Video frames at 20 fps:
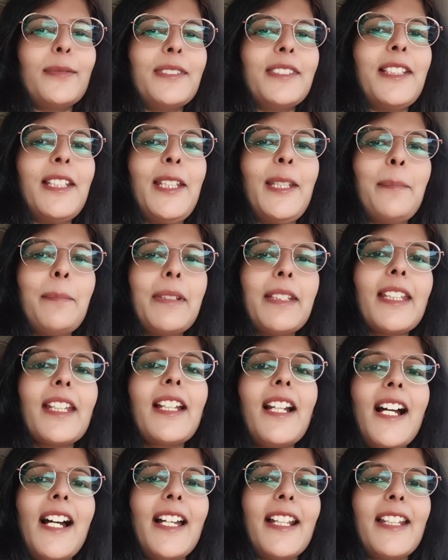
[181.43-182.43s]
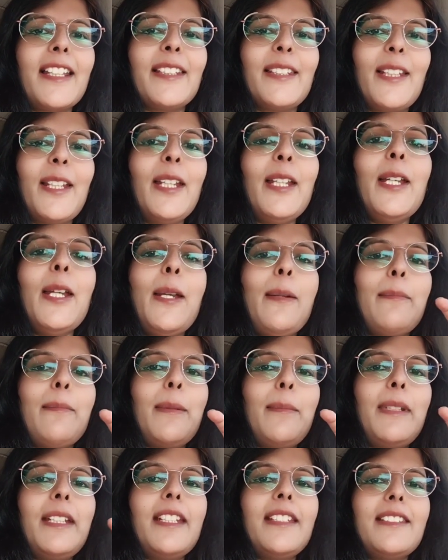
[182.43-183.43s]
स्क्रीन पे दिखा रहे थे
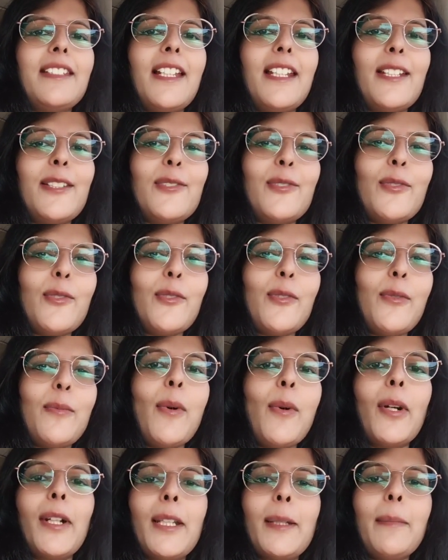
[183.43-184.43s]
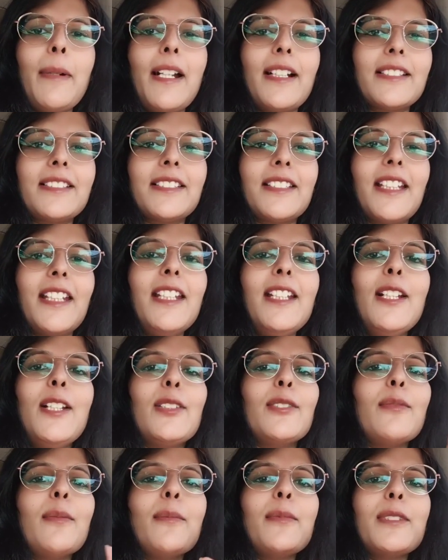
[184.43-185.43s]
बेबी के सारे जो बॉडी पार्ट्स थे
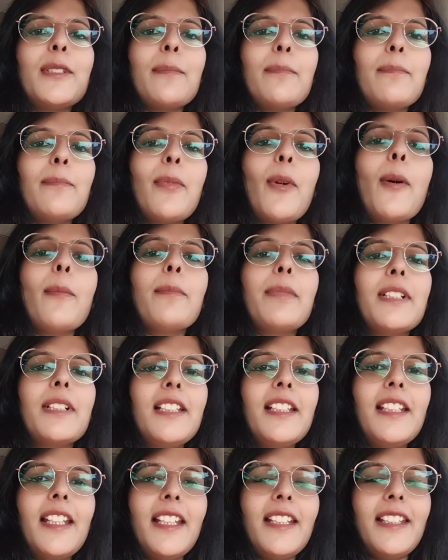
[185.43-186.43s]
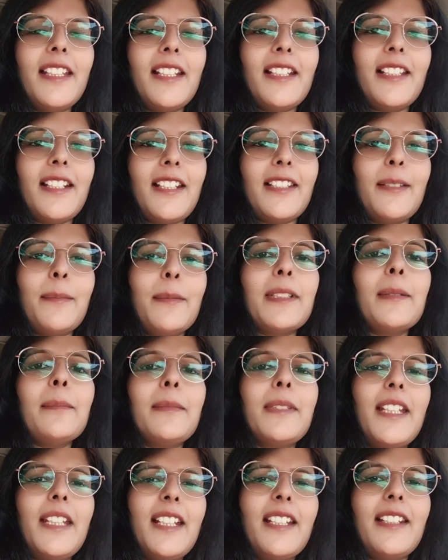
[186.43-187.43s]
तो मुझे प्रॉपरली नहीं दिख रहे थे
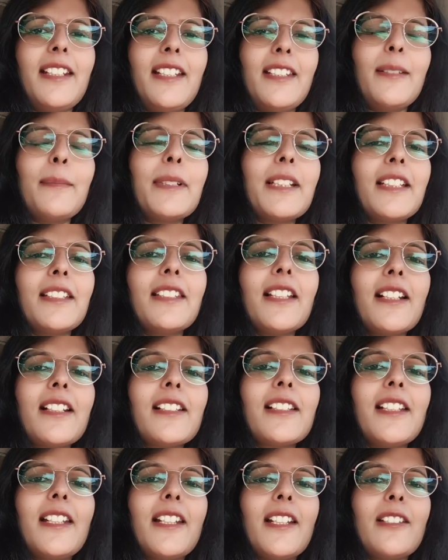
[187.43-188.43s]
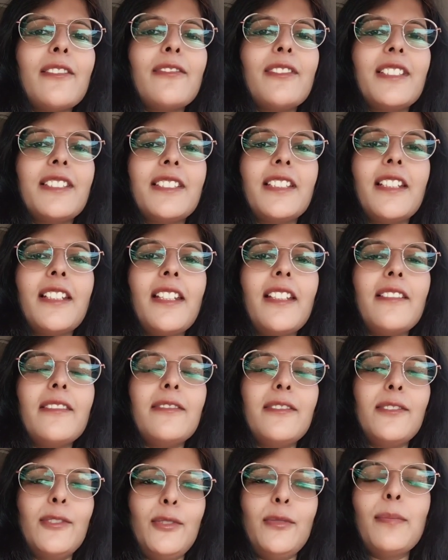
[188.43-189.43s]
मतलब दिख रहे थे बट इतना क्लियर विजन
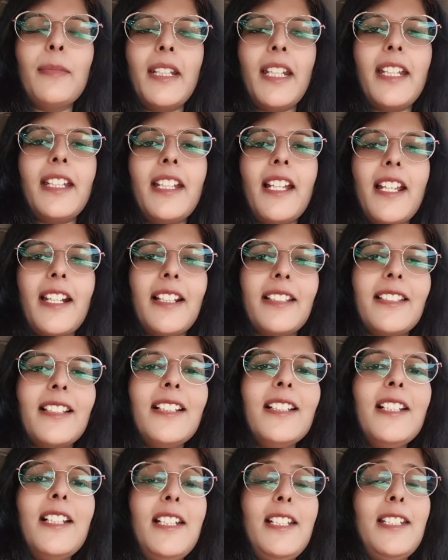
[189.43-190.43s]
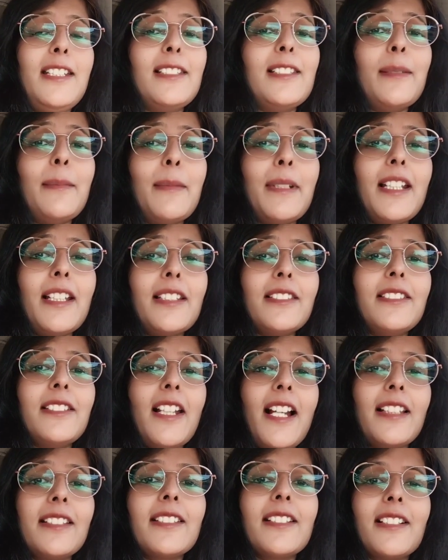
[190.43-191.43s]
उसमें नहीं आ रहा था इसलिए मैंने आज
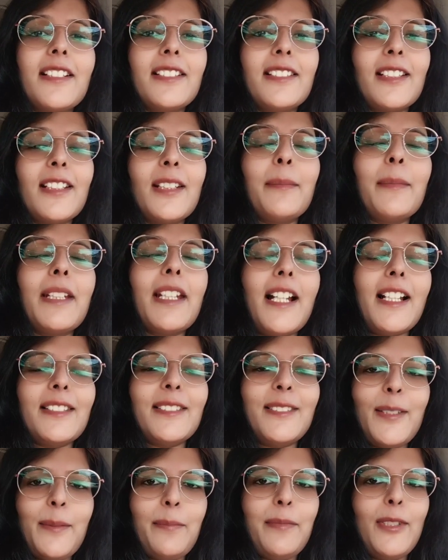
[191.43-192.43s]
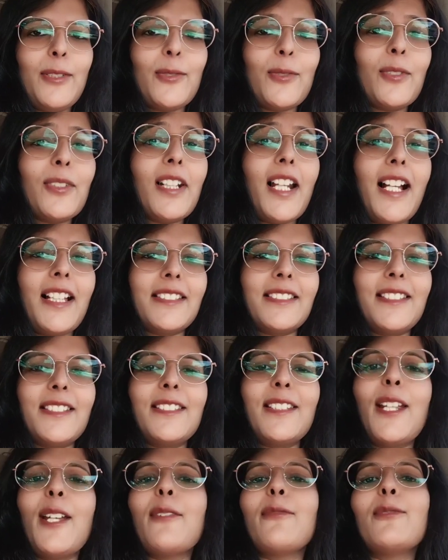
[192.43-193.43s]
याद रखा था कि मैं याद से अपने जो
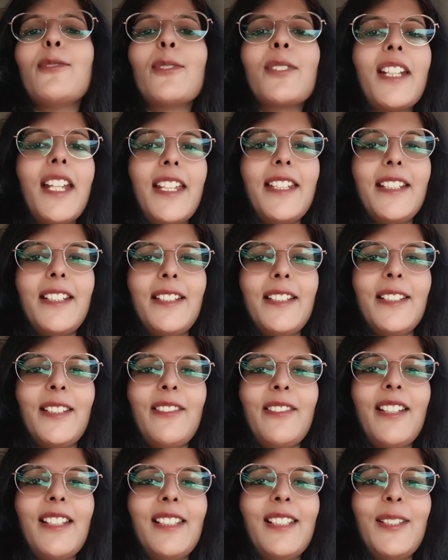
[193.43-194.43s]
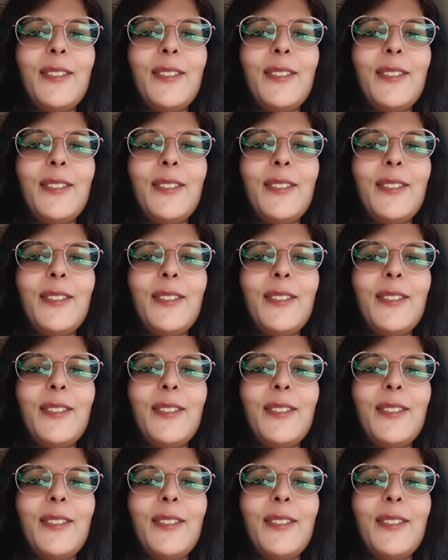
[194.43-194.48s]
ग्लासेस हैं वो कैरी करने वाली